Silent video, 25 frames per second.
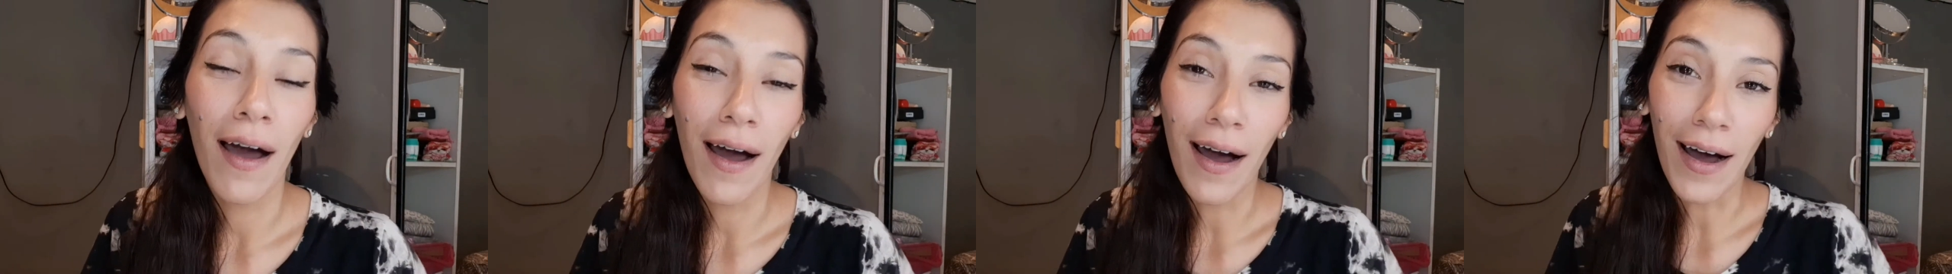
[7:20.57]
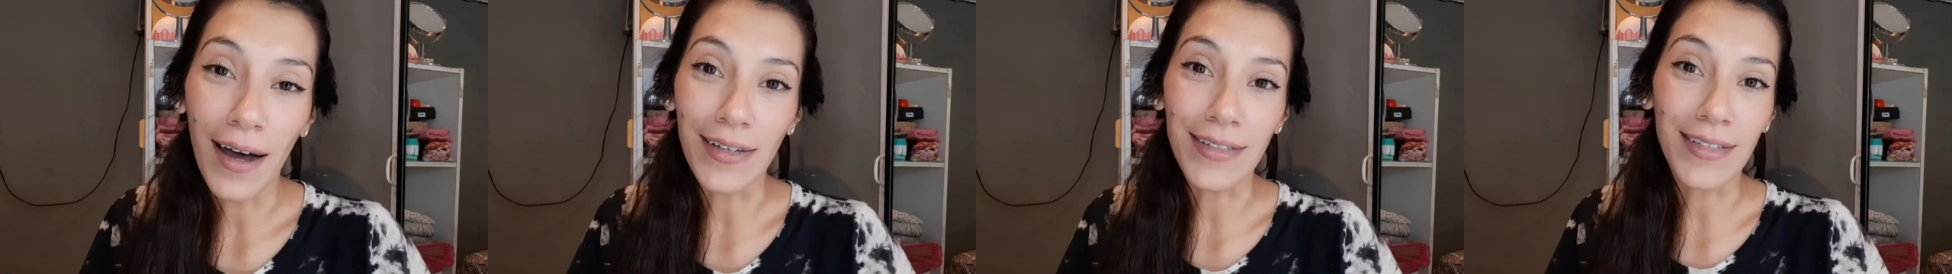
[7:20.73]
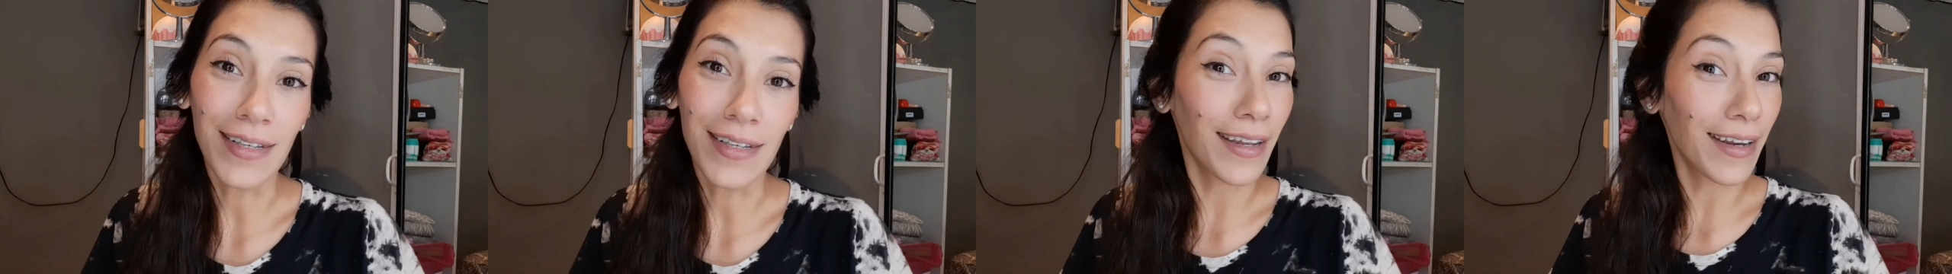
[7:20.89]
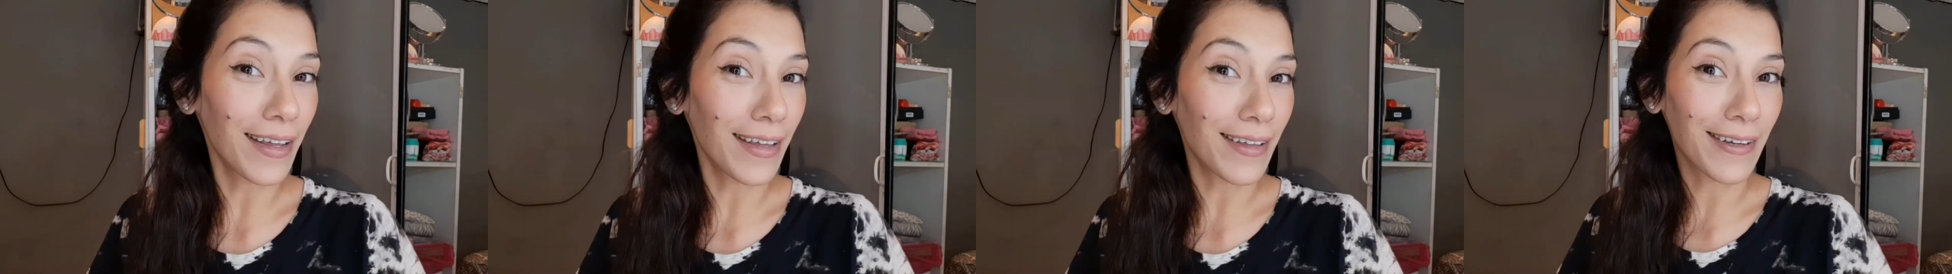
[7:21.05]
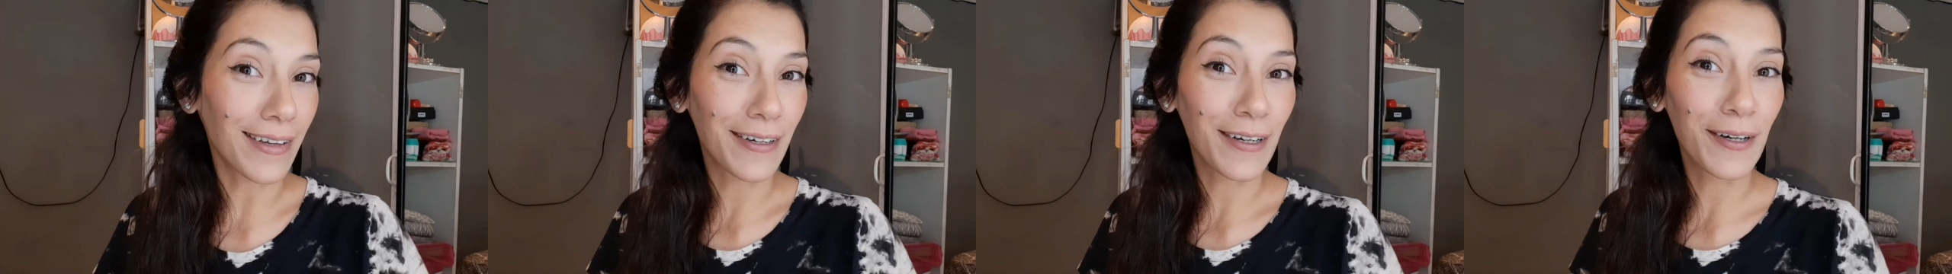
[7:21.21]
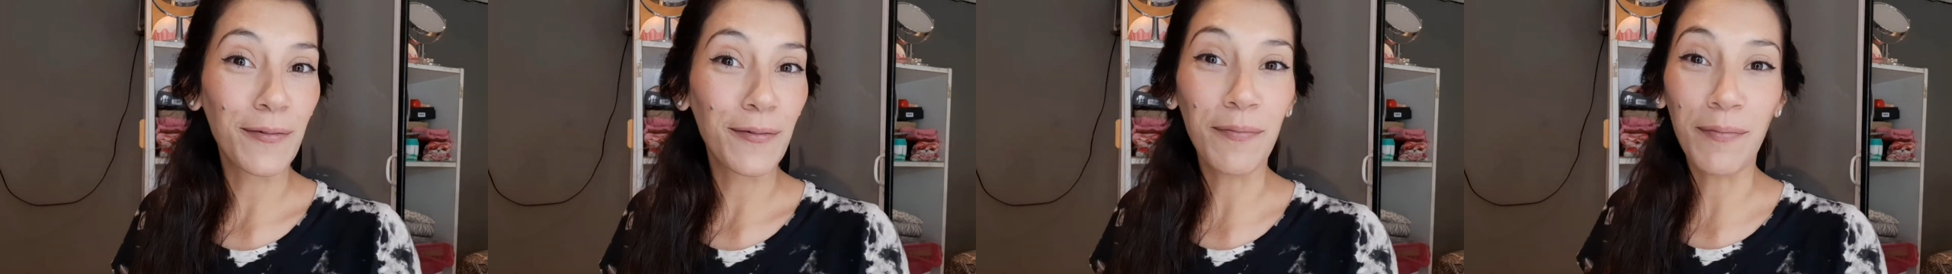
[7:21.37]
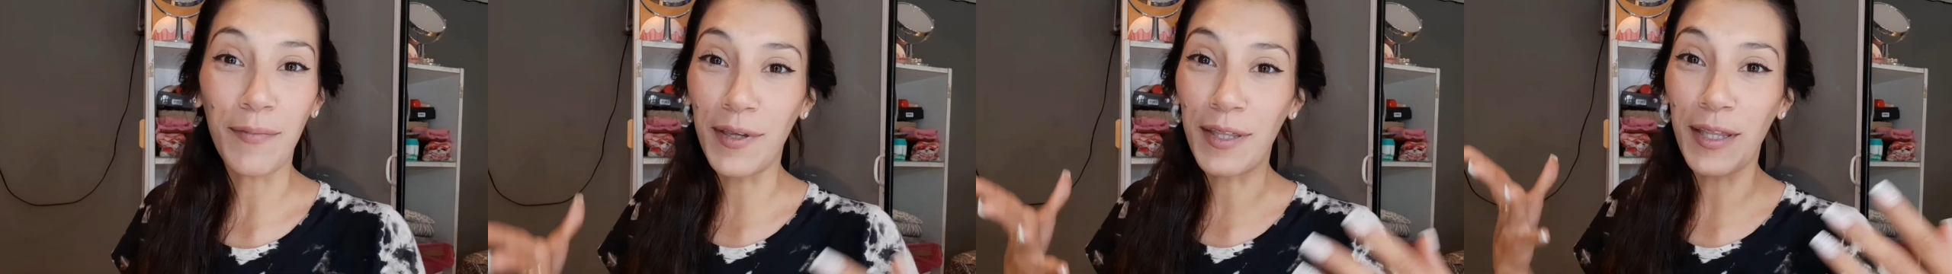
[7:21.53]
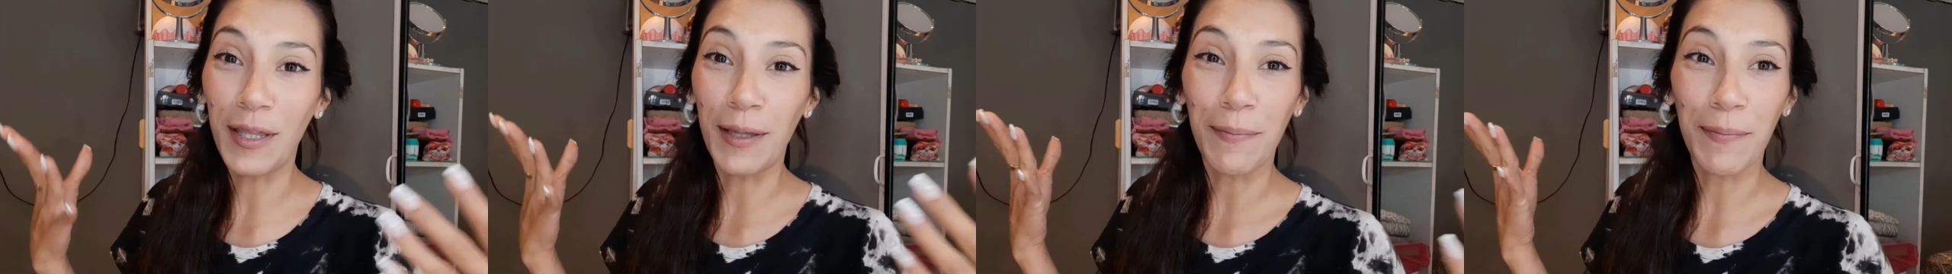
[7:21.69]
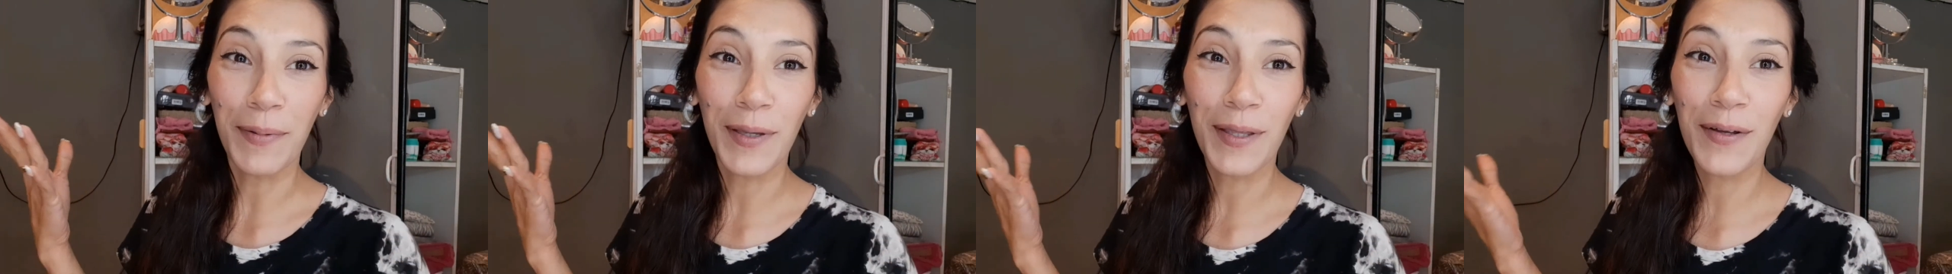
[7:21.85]
Así que nada, me
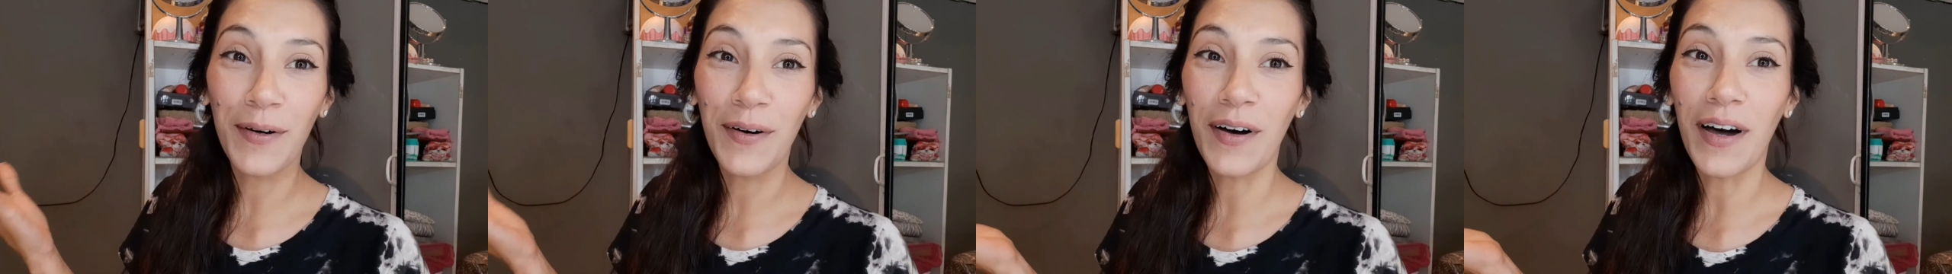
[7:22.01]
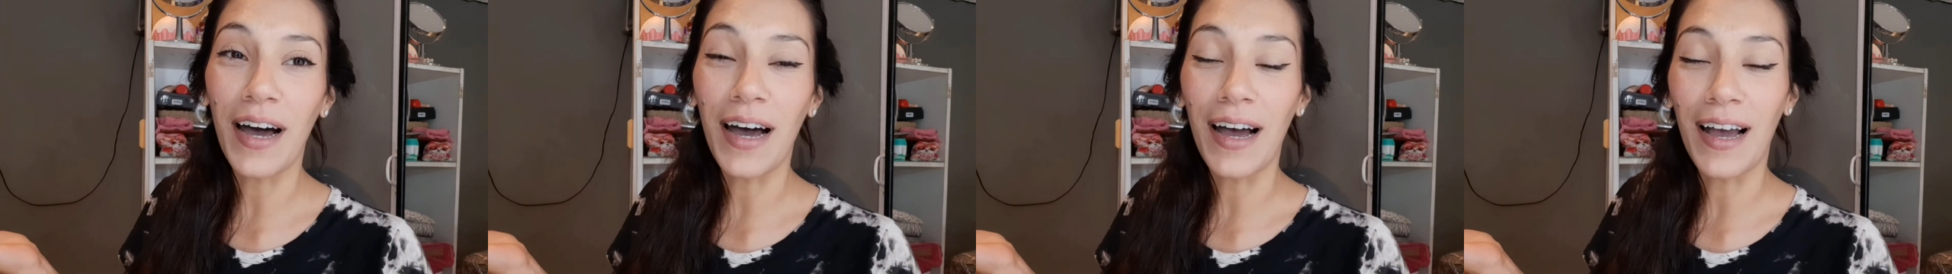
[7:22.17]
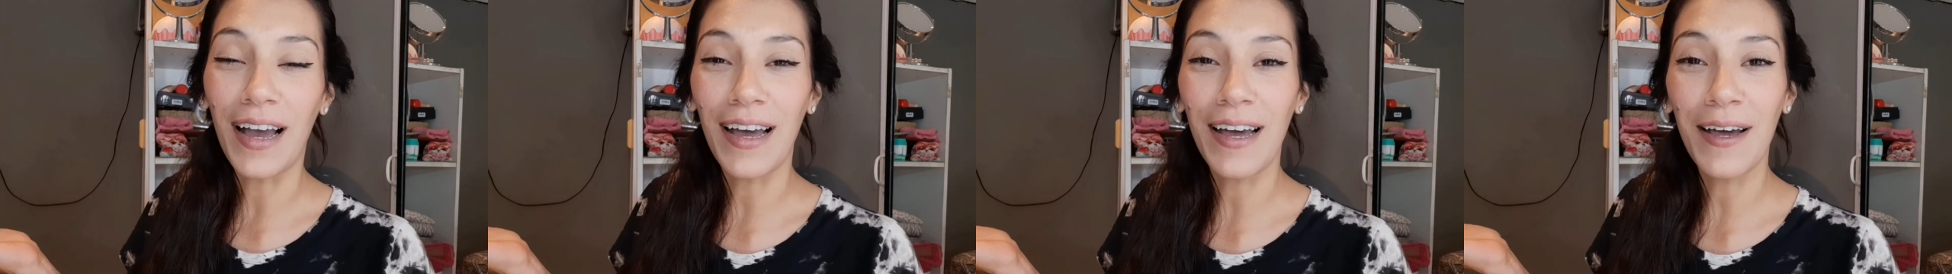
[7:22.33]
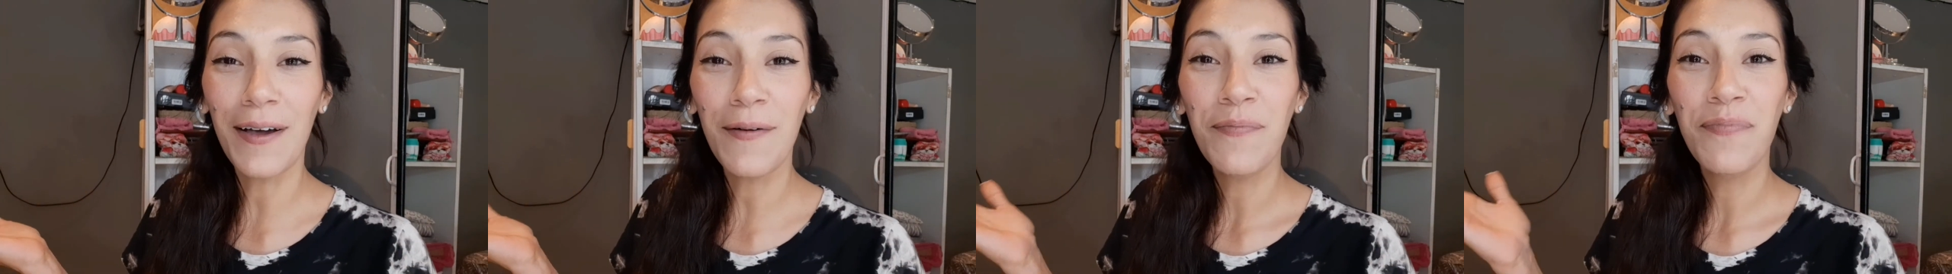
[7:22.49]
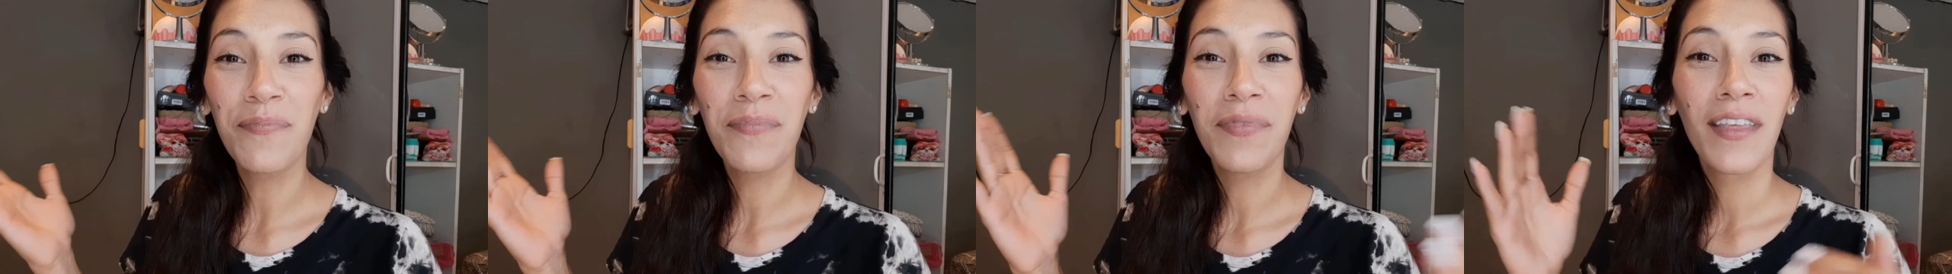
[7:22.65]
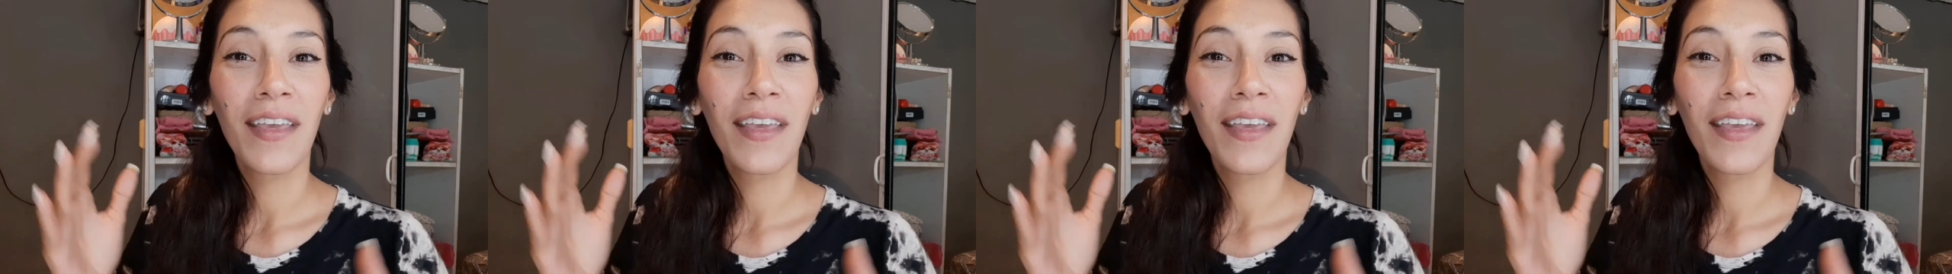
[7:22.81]
despido acá.